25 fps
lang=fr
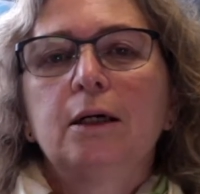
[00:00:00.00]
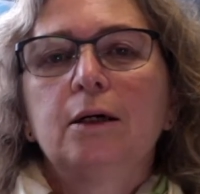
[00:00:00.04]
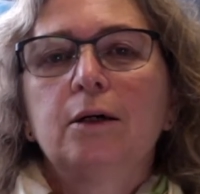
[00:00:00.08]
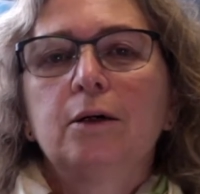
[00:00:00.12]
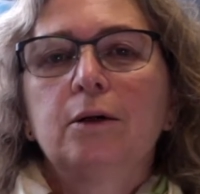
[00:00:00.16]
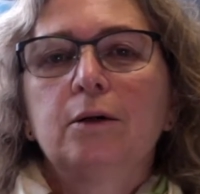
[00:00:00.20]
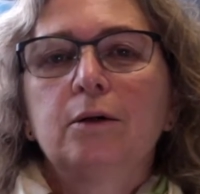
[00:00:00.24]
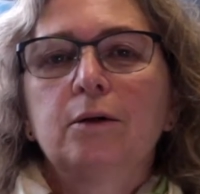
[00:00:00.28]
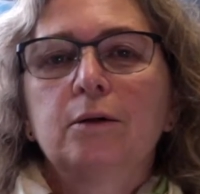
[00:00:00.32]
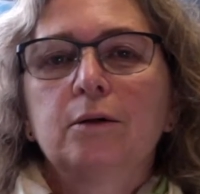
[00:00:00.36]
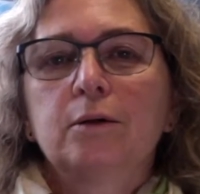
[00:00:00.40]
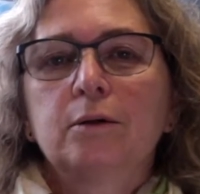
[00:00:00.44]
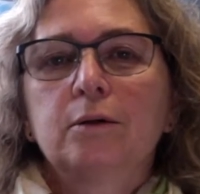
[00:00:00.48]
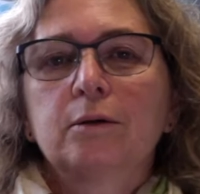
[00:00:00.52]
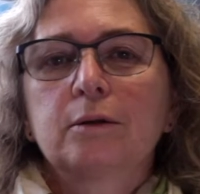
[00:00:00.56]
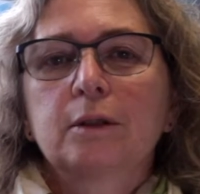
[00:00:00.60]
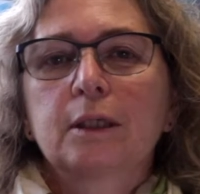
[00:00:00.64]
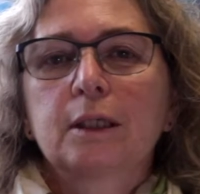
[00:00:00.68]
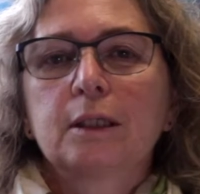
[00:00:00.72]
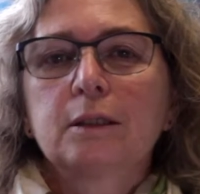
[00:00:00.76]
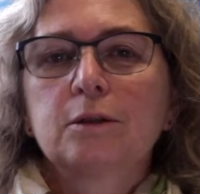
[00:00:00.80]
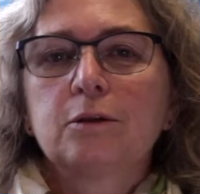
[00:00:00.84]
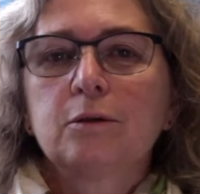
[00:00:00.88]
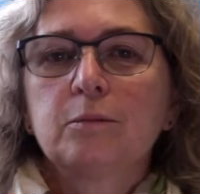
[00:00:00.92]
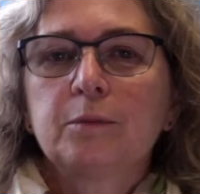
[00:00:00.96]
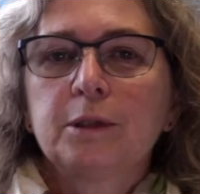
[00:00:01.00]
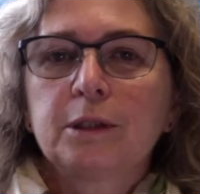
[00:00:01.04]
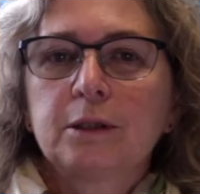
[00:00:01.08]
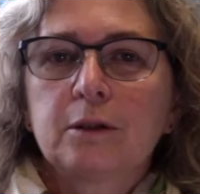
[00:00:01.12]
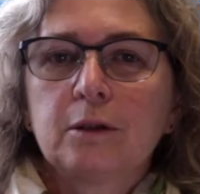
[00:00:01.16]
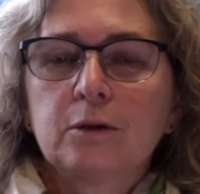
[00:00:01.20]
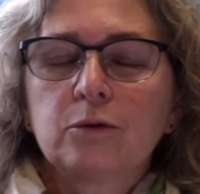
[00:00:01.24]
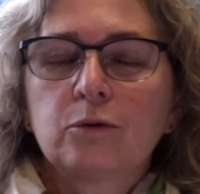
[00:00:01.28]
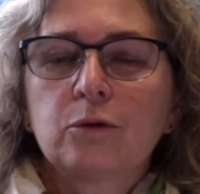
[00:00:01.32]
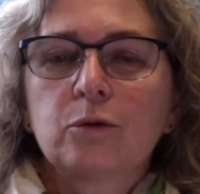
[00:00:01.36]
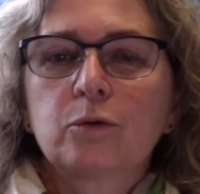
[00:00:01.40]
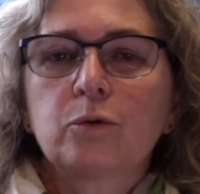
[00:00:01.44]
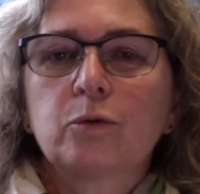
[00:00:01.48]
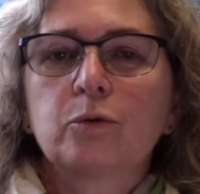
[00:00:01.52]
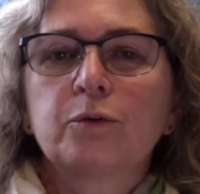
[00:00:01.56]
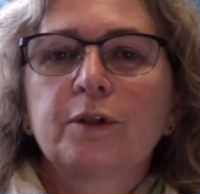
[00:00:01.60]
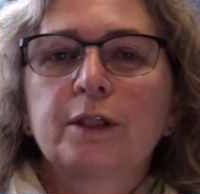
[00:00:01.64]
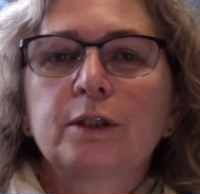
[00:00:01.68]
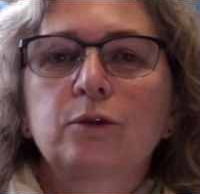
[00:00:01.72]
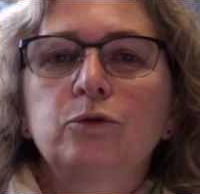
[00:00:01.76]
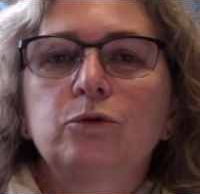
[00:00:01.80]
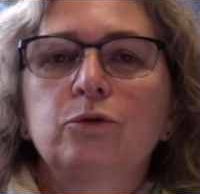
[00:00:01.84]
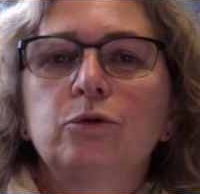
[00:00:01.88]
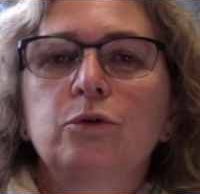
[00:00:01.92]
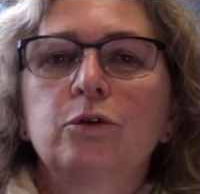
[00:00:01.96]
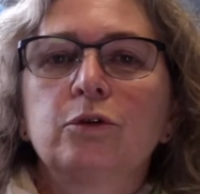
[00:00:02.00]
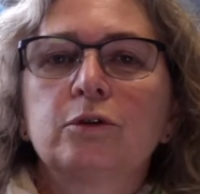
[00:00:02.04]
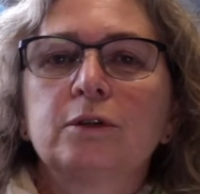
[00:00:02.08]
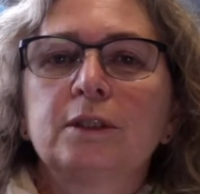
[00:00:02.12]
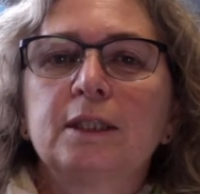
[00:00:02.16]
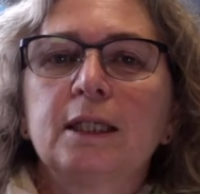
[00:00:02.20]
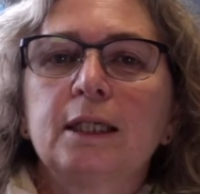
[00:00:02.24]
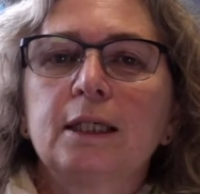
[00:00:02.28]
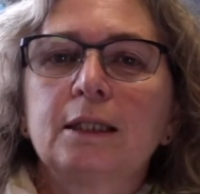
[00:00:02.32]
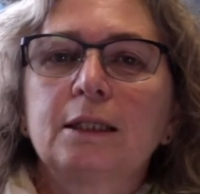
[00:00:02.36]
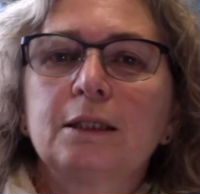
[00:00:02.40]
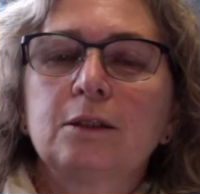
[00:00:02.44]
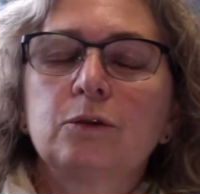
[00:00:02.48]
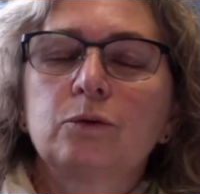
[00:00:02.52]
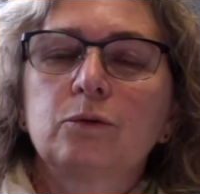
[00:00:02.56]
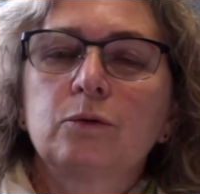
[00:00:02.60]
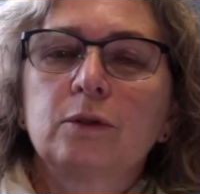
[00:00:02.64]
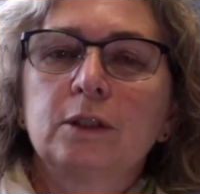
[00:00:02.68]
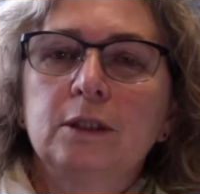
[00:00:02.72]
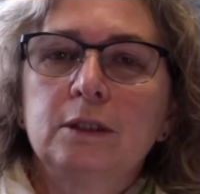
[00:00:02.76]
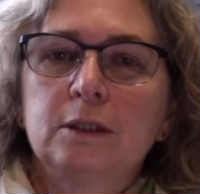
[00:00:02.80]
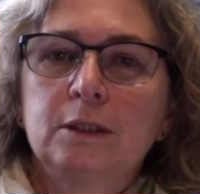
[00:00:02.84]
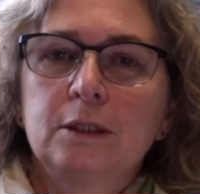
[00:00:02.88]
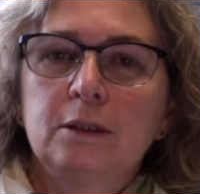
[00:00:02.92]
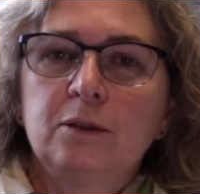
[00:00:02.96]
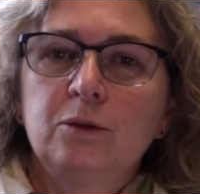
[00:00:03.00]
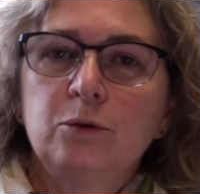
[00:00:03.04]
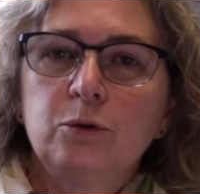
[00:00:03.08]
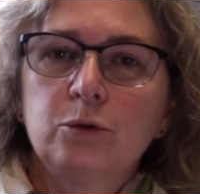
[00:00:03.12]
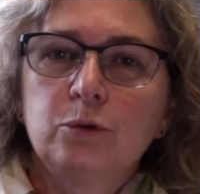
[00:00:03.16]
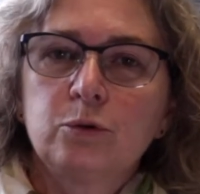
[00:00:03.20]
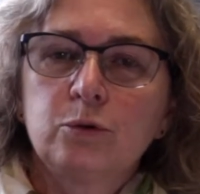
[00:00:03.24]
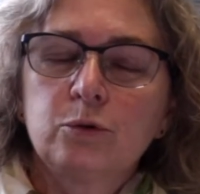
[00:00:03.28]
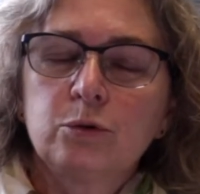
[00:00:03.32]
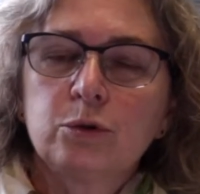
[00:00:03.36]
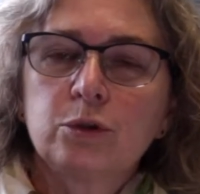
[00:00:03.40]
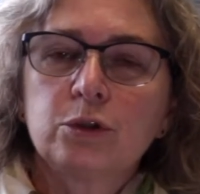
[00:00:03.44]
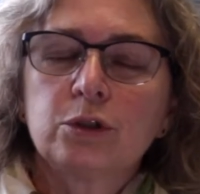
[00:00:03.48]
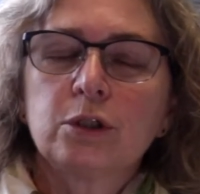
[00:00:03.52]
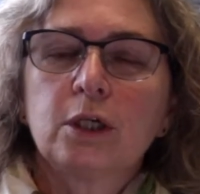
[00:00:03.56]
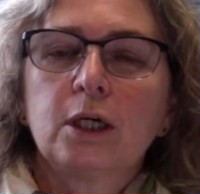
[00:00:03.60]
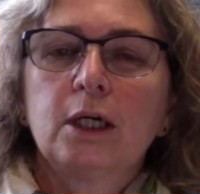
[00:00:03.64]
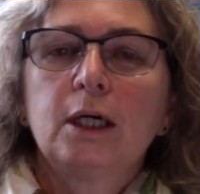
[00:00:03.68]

euh, très embêtantes dans le contexte du cancer, qui sont les cellules souches,